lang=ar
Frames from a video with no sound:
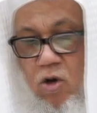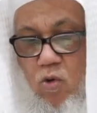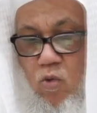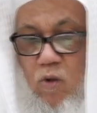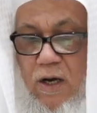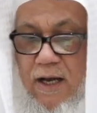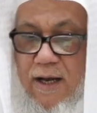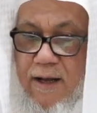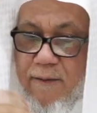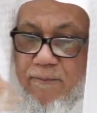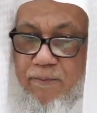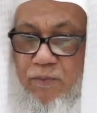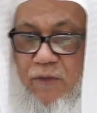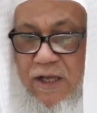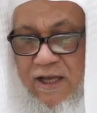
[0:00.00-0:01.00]

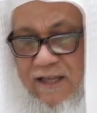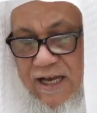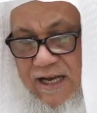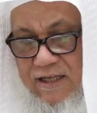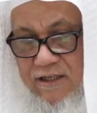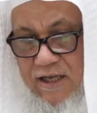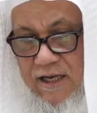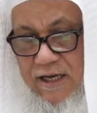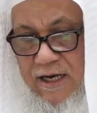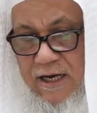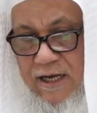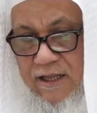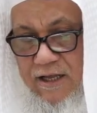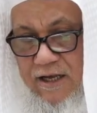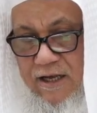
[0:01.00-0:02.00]
وإذا أتقن
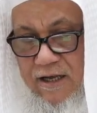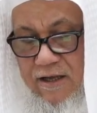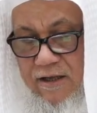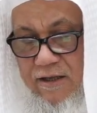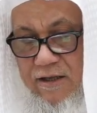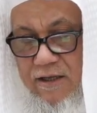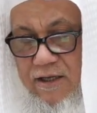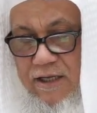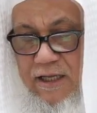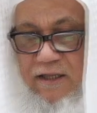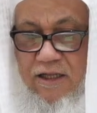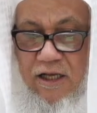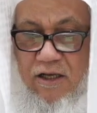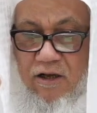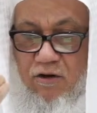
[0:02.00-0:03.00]
هذا
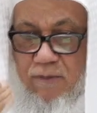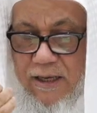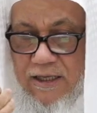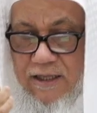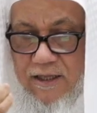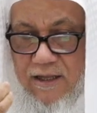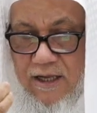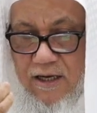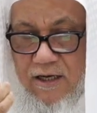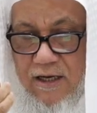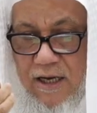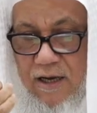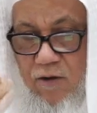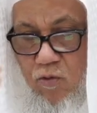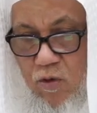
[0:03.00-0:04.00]
ينتقل بعد
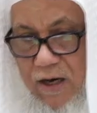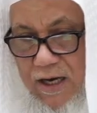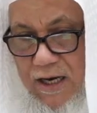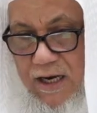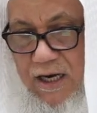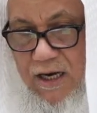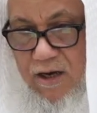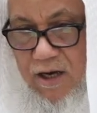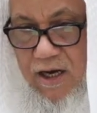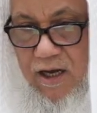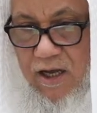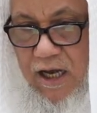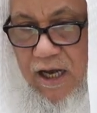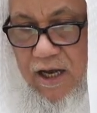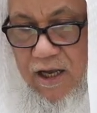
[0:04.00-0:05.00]
ذلك و
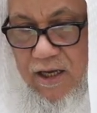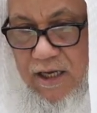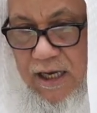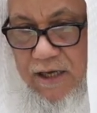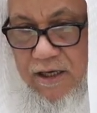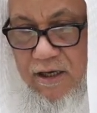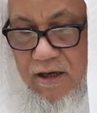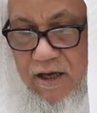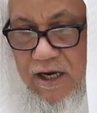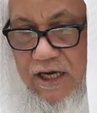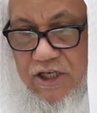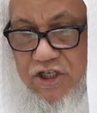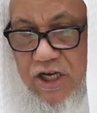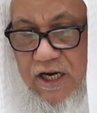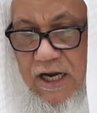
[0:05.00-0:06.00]
يعني
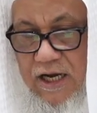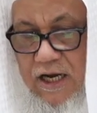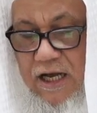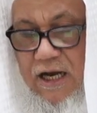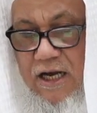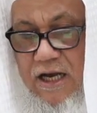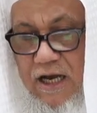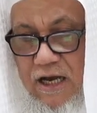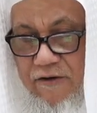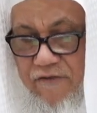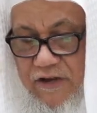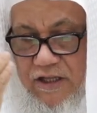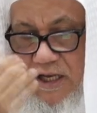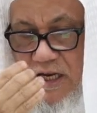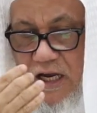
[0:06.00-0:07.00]
قرأ شرحا لها
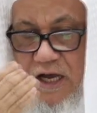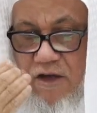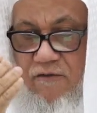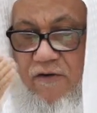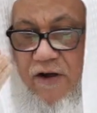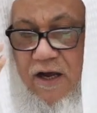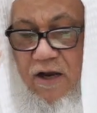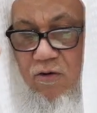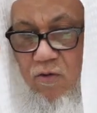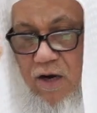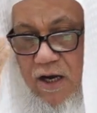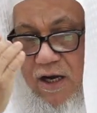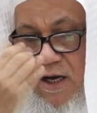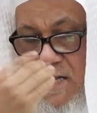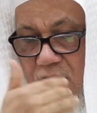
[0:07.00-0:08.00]
كفتح الأقفال
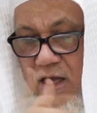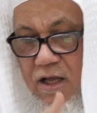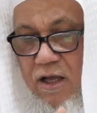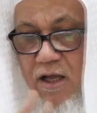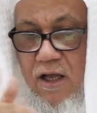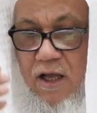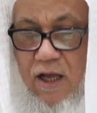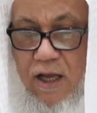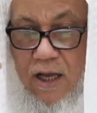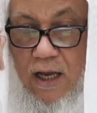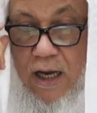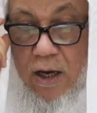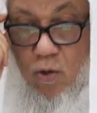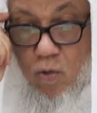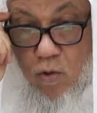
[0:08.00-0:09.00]
و
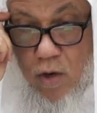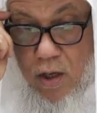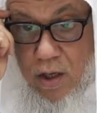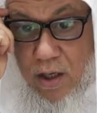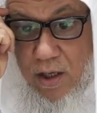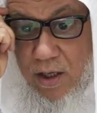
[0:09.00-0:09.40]
أو